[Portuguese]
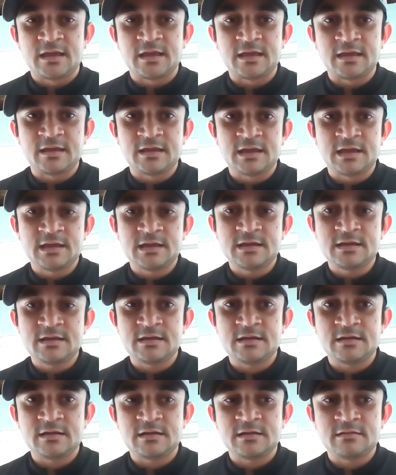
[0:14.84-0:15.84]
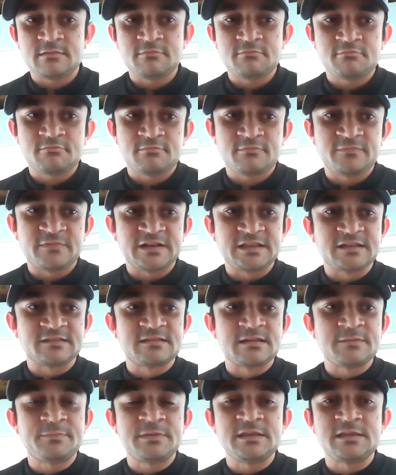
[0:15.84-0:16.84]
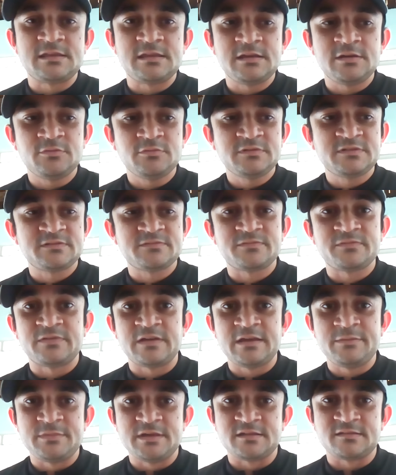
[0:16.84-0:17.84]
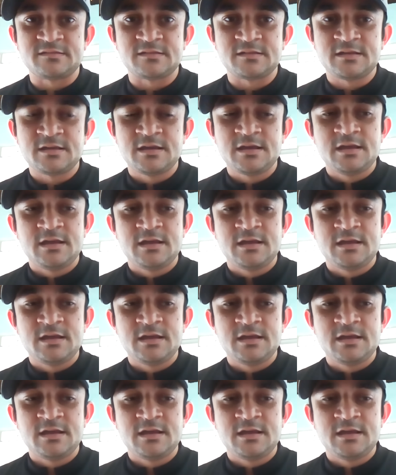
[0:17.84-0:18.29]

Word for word: é vai nascer pintinhos fêmeas